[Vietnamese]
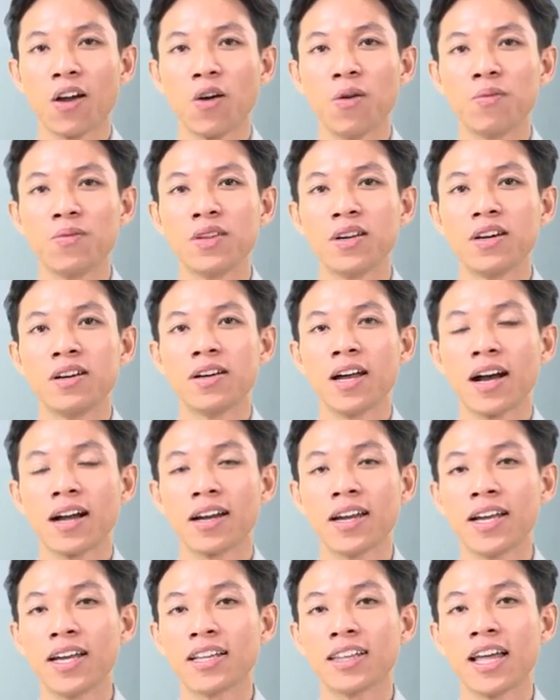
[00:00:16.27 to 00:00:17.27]
cũng như đặt
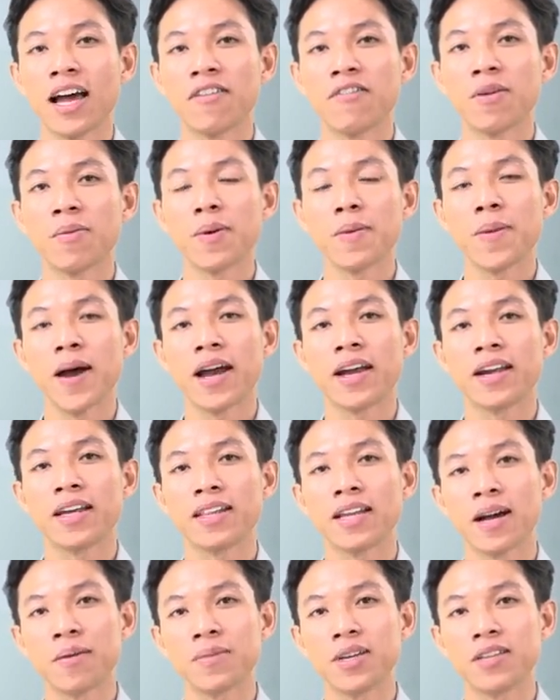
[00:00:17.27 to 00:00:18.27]
liền tay vé máy bay để
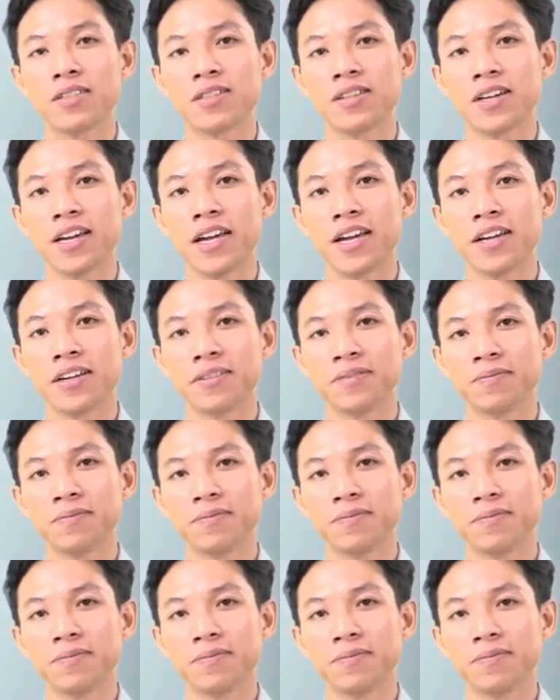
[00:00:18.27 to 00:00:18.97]
tham dự sự kiện.